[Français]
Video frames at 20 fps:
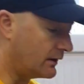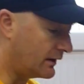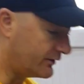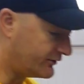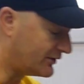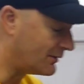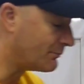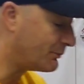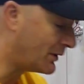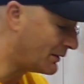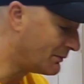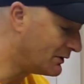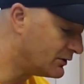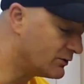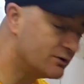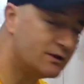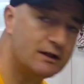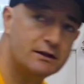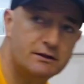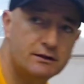Ah, ça me permet
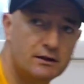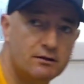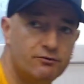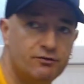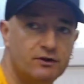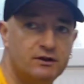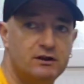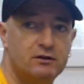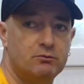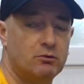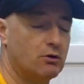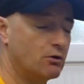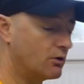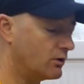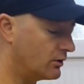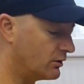de tester effectivement.